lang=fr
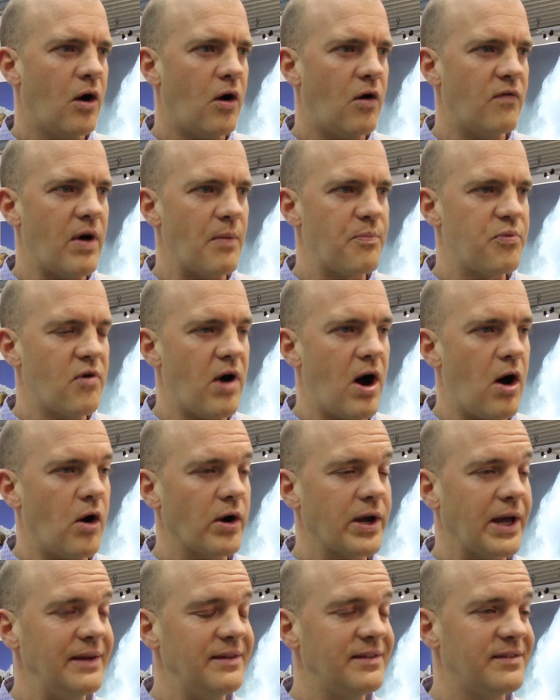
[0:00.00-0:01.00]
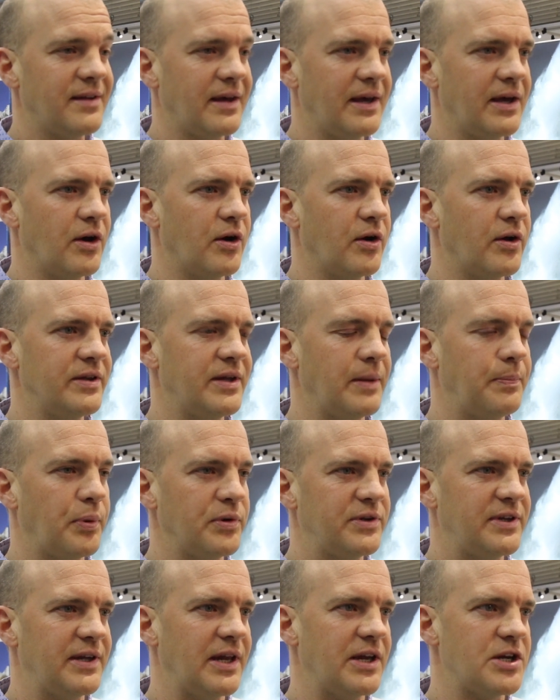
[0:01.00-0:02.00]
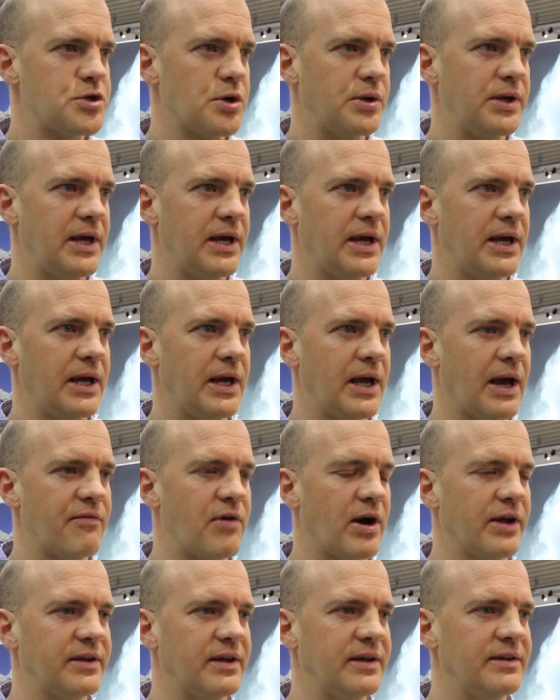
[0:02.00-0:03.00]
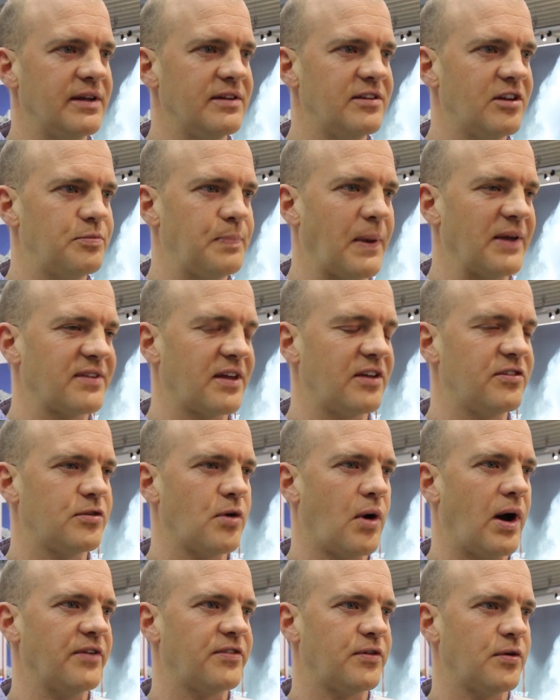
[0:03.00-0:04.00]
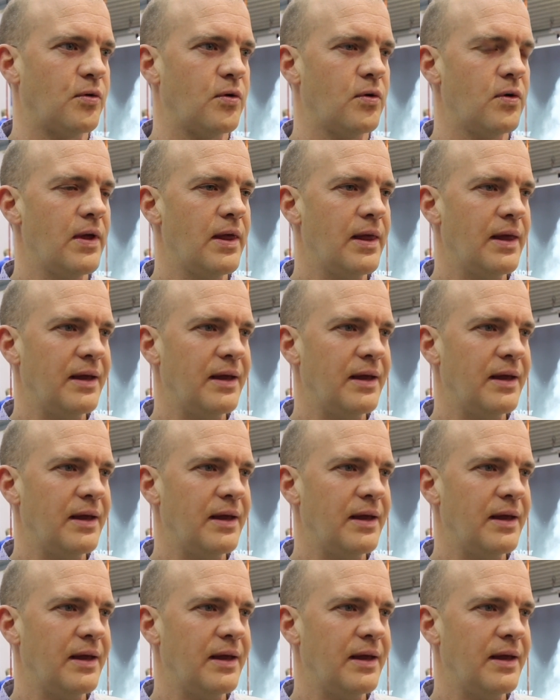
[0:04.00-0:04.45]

On va pouvoir organiser euh, des petits déjeuners, avoir des, espaces restauration,